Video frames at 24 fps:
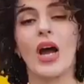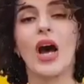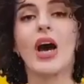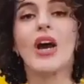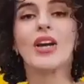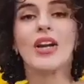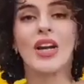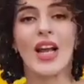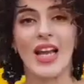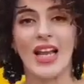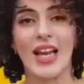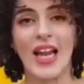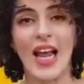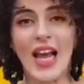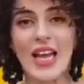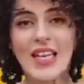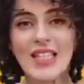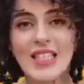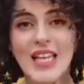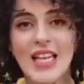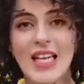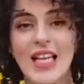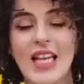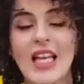قرع
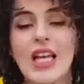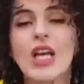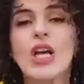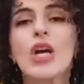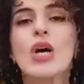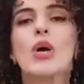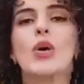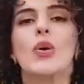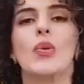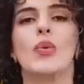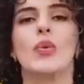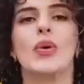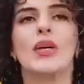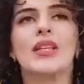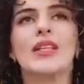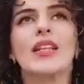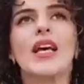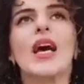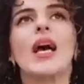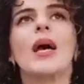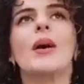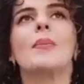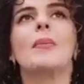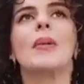العسل
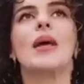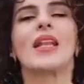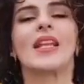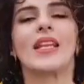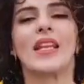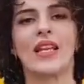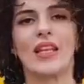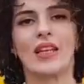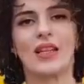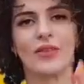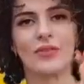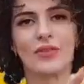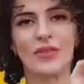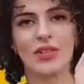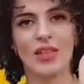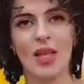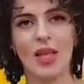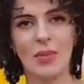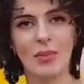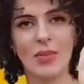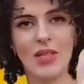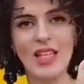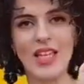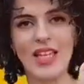وده مليان
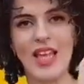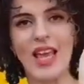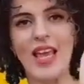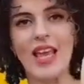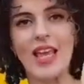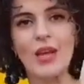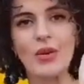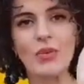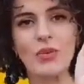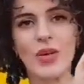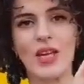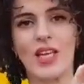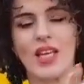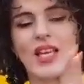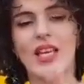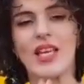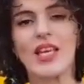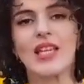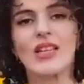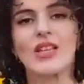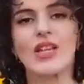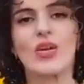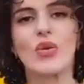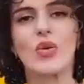فيتامين A و
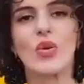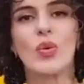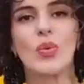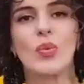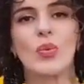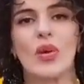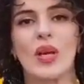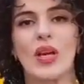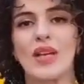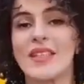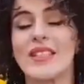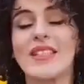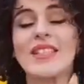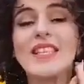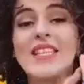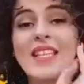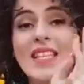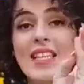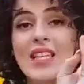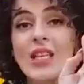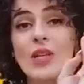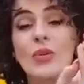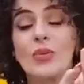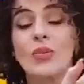e، دول
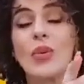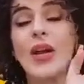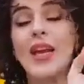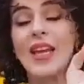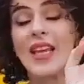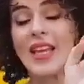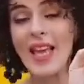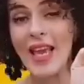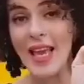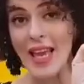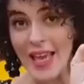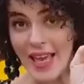سي آه، و